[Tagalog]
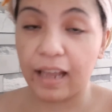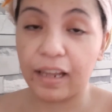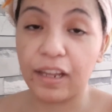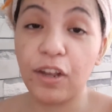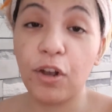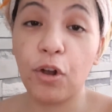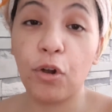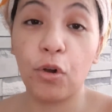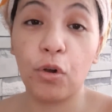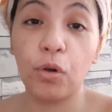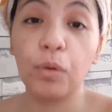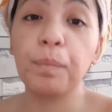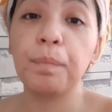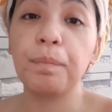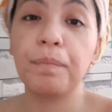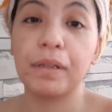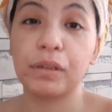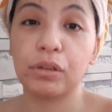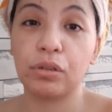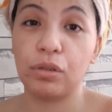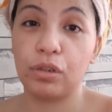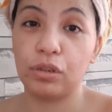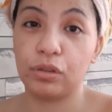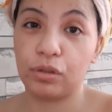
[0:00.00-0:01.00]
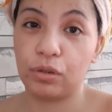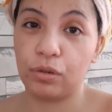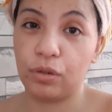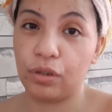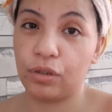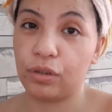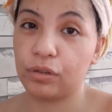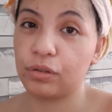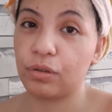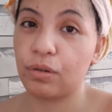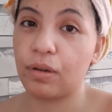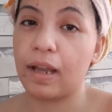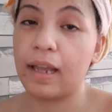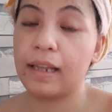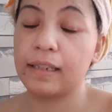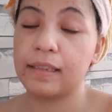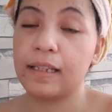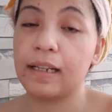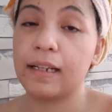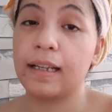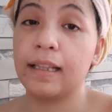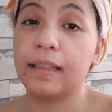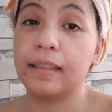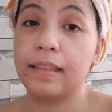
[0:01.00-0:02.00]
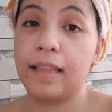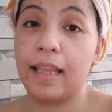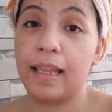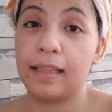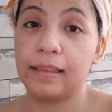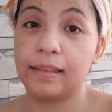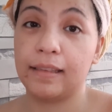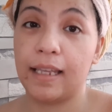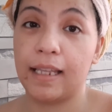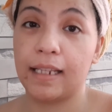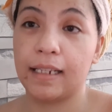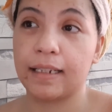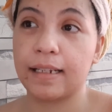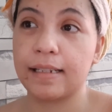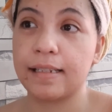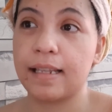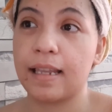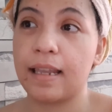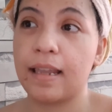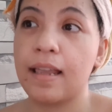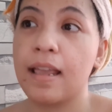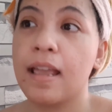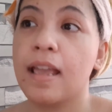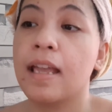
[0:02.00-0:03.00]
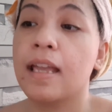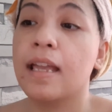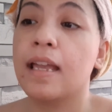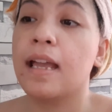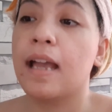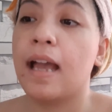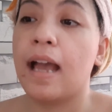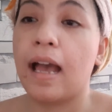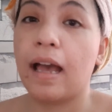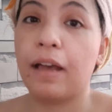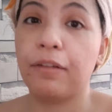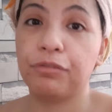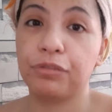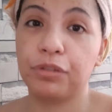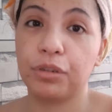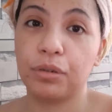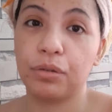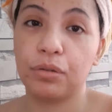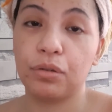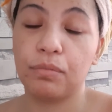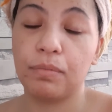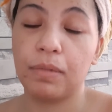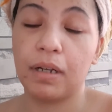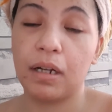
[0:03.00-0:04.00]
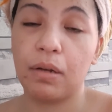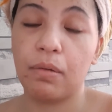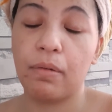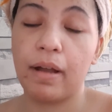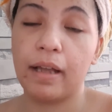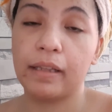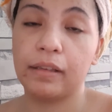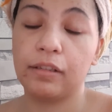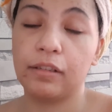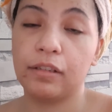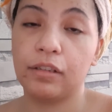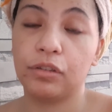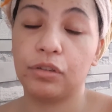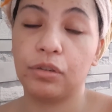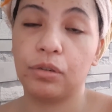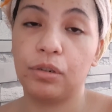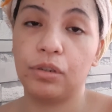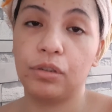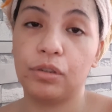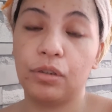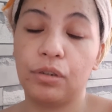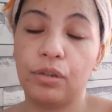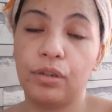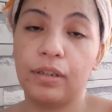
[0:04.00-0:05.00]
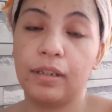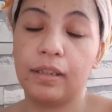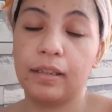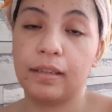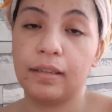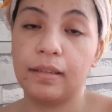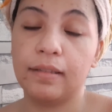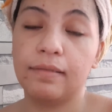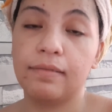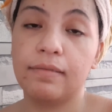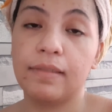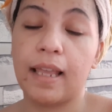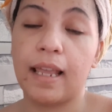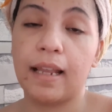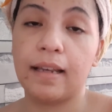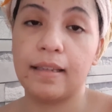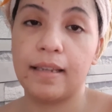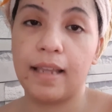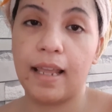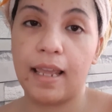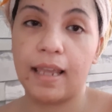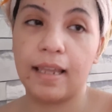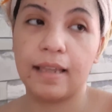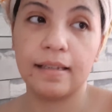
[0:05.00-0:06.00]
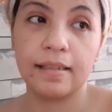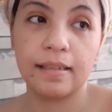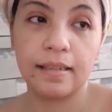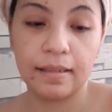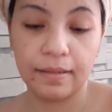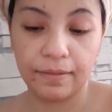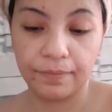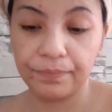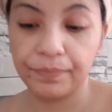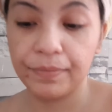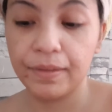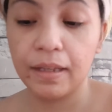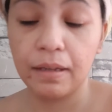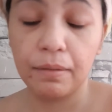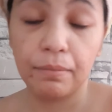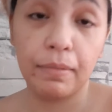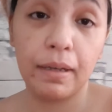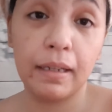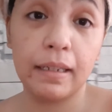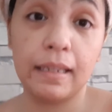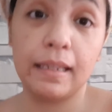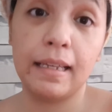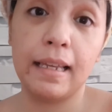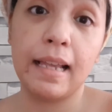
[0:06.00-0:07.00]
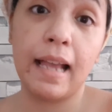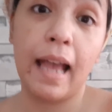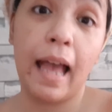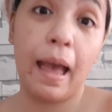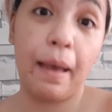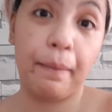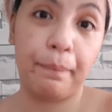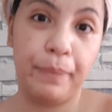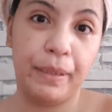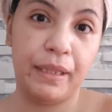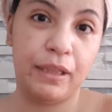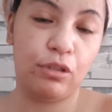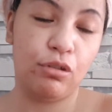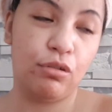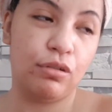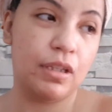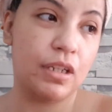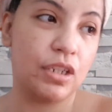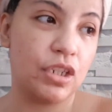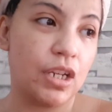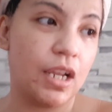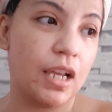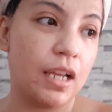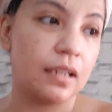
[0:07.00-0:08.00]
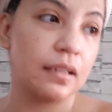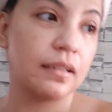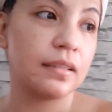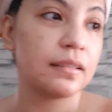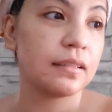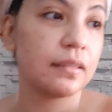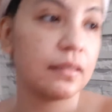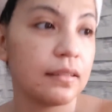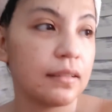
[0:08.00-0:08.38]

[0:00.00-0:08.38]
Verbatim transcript: I hope matuloy-tuloy ko to kahit hanggang day 10. Kasi, after kong magawa to ng tuloy-tuloy ng 10 days, magiging habit ko na siya.